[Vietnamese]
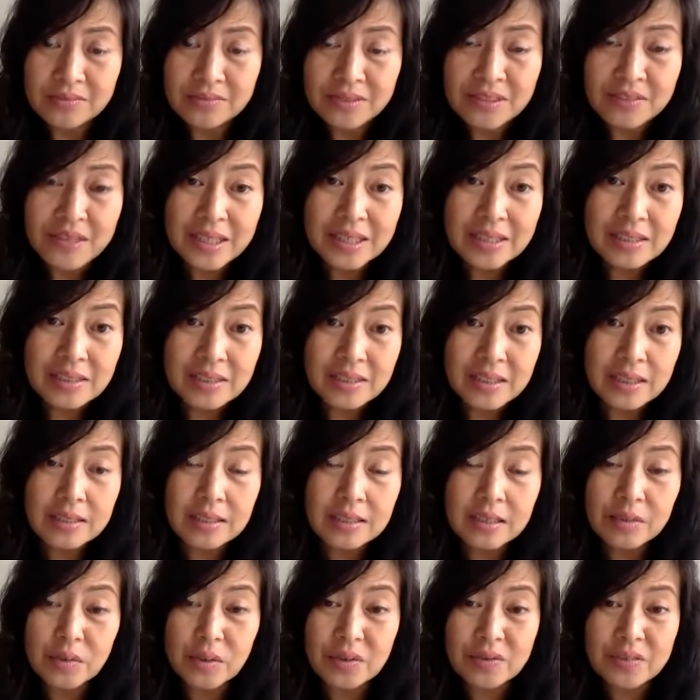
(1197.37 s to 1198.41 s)
vì vậy cho
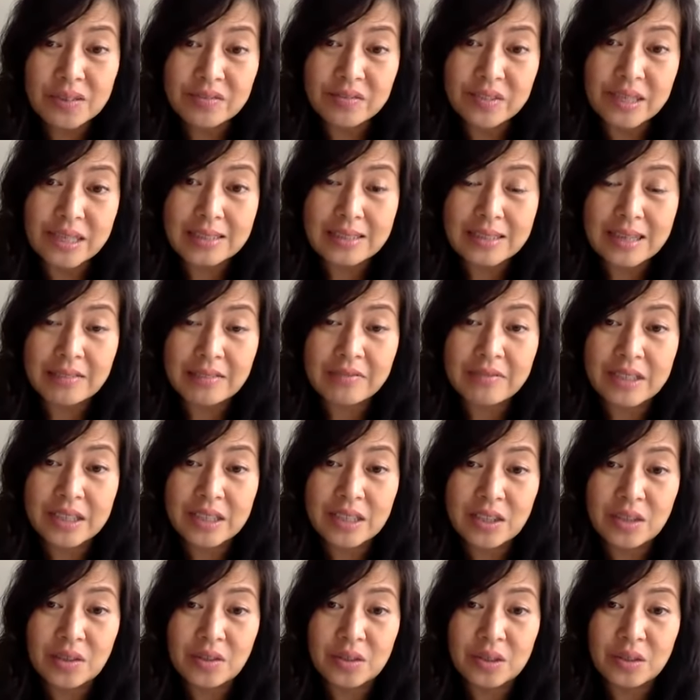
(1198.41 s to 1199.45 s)
nên quý vị phát tán
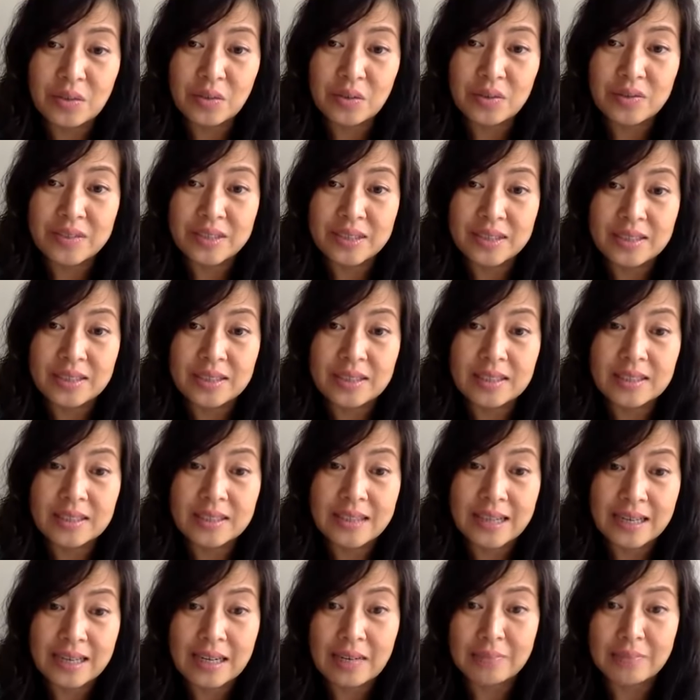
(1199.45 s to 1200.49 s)
video là quý vị
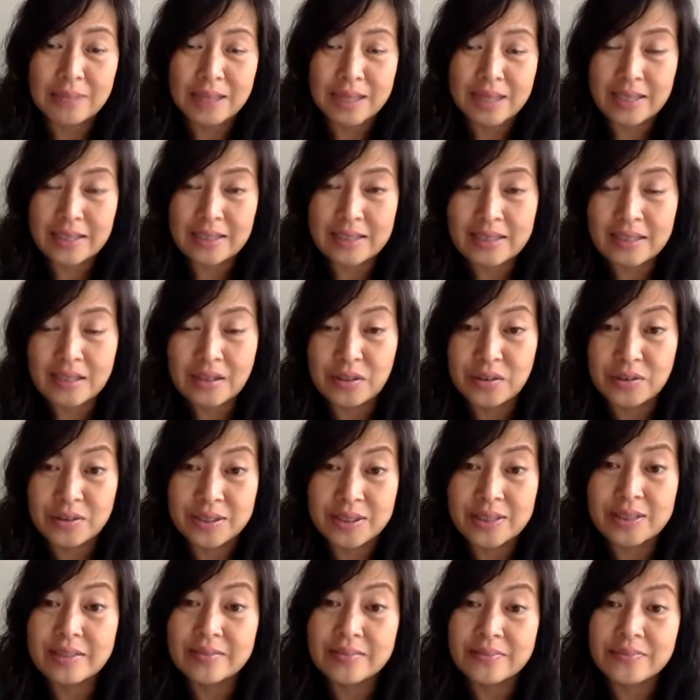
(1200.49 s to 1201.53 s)
đang làm hại xã
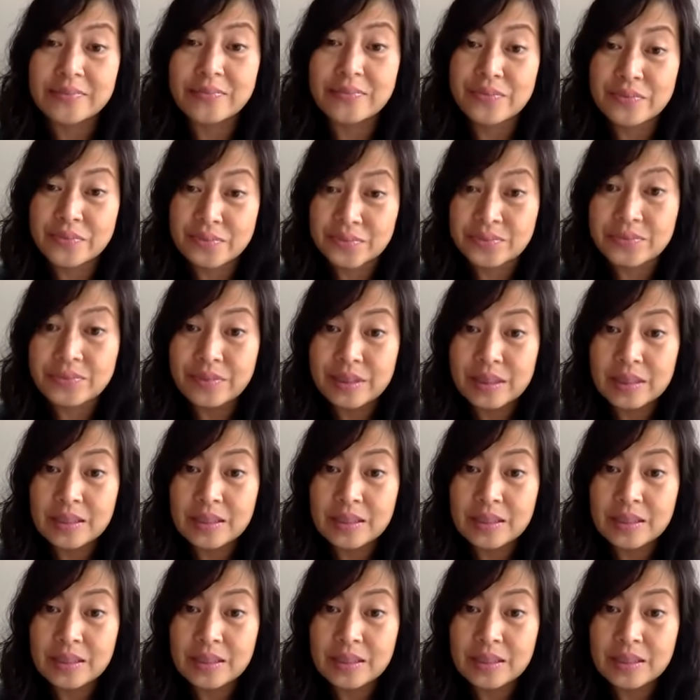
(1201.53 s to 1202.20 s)
hội á ừ.